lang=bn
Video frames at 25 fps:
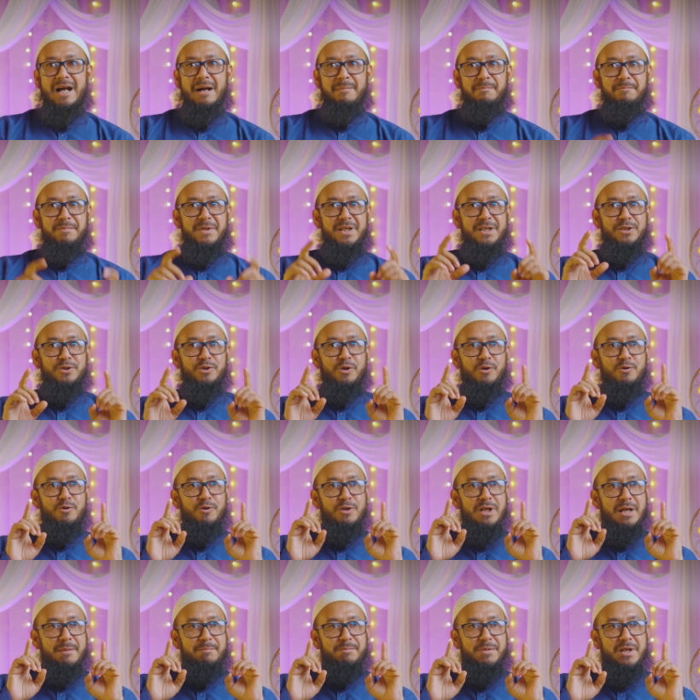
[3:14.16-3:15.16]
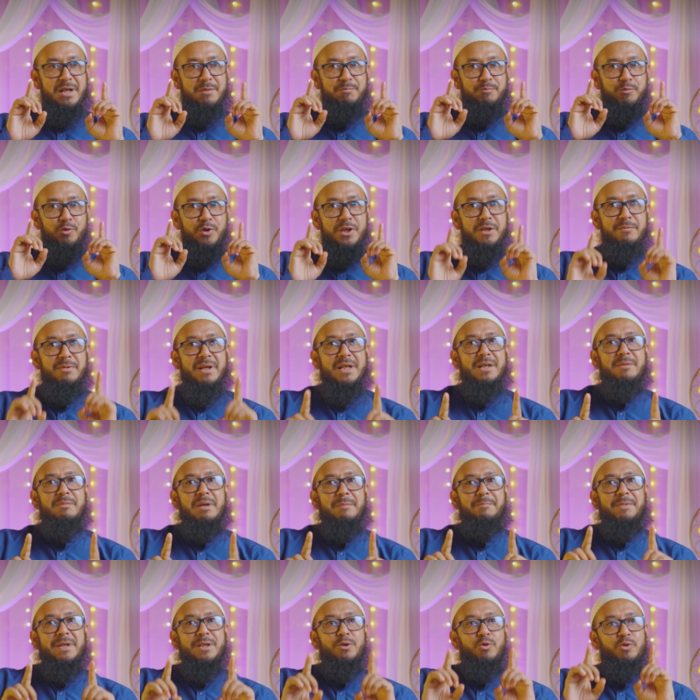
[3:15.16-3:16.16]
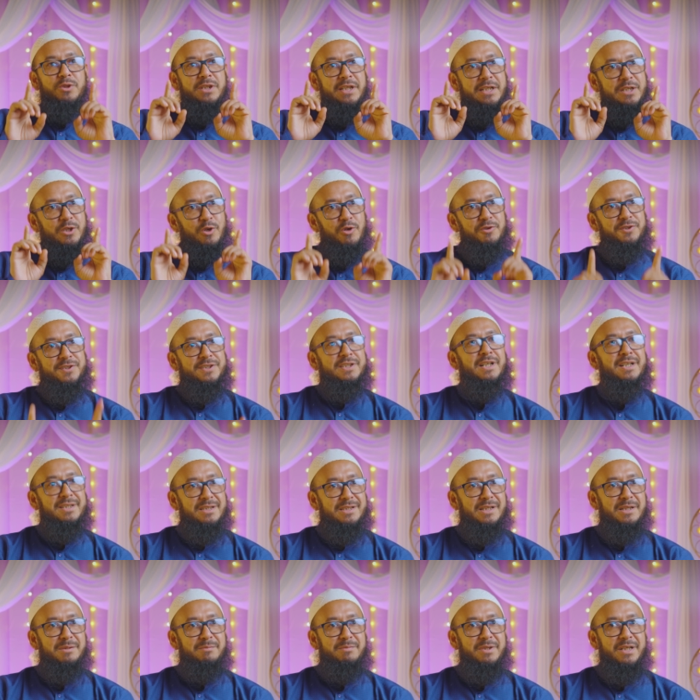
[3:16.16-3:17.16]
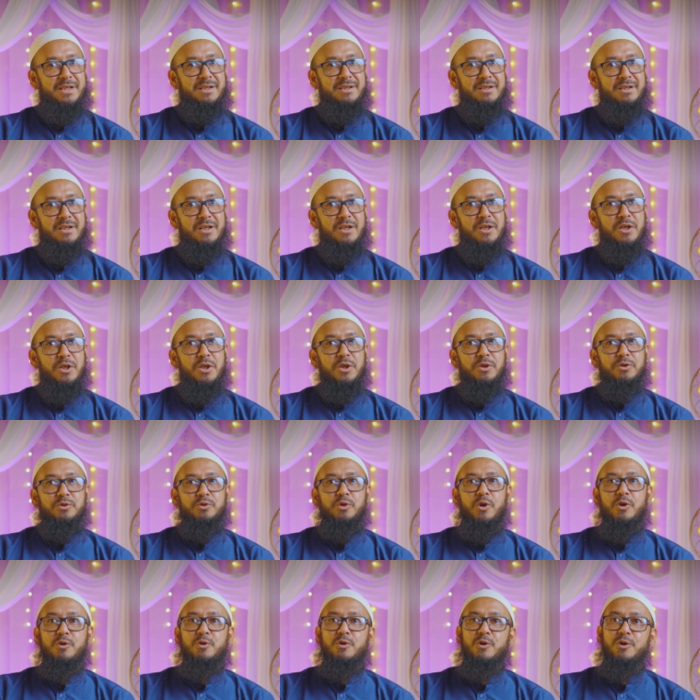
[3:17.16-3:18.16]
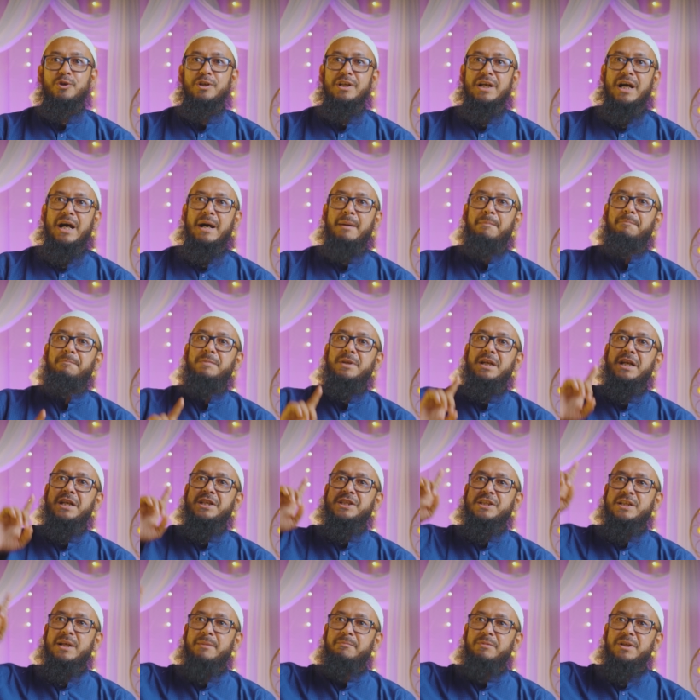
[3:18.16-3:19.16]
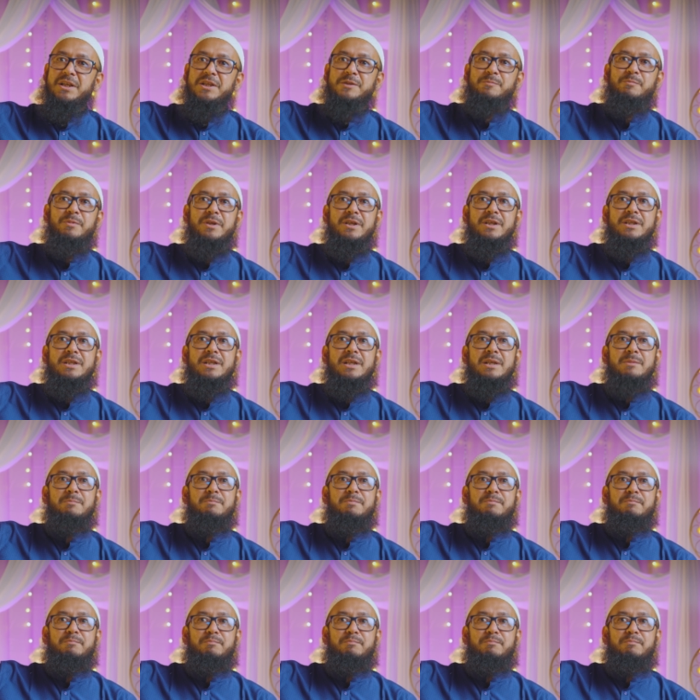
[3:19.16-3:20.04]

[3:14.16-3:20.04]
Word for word: আপনি যখন আপনার পরিবারের ব্যাপারে অধিক কনসার্ন থাকবেন তখন আপনি এস্টাবলিশমেন্টের